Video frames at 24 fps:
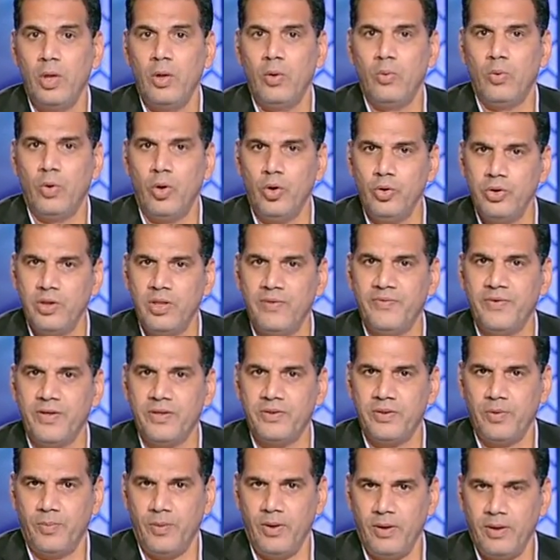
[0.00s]
وحط في
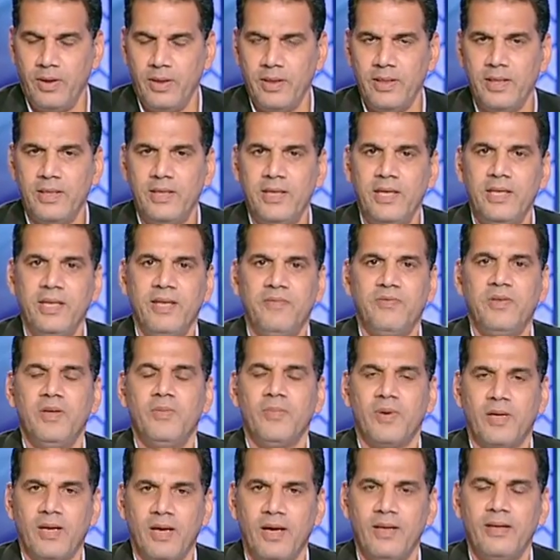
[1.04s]
اعتبارك ان احنا في
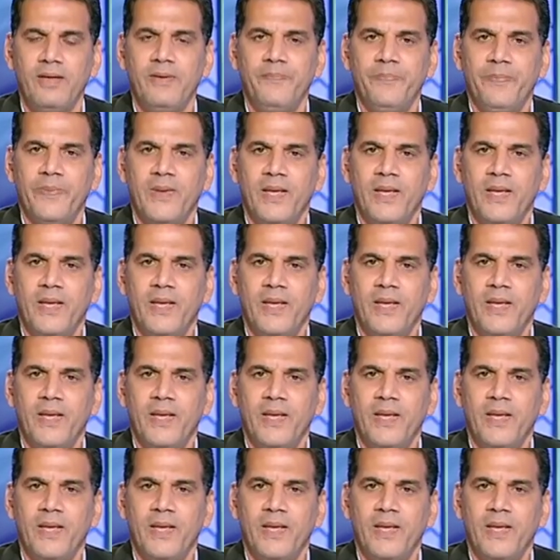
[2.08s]
مرحله